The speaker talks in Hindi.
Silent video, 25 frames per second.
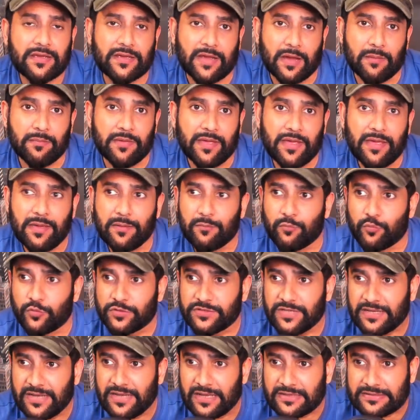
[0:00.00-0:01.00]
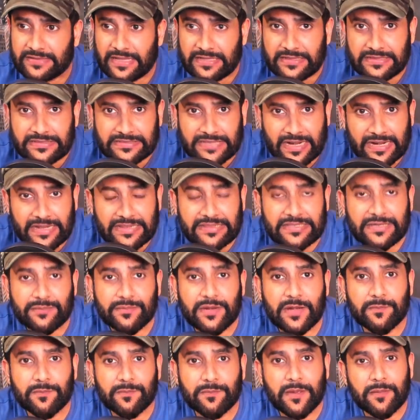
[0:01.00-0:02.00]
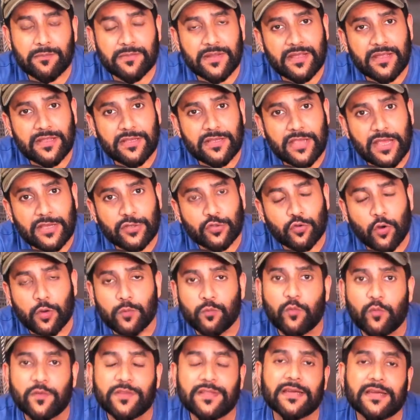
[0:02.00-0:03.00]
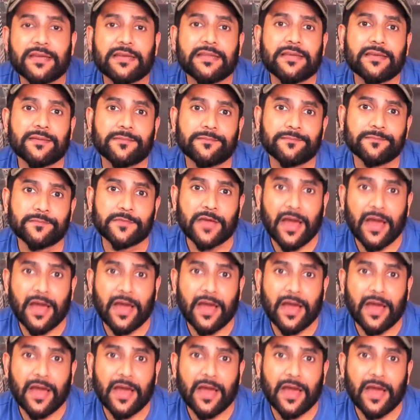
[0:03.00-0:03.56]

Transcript: कम है मुझे लगता है साढ़े तीन मिनट में हमने एक शॉर्ट मूवी देख ली है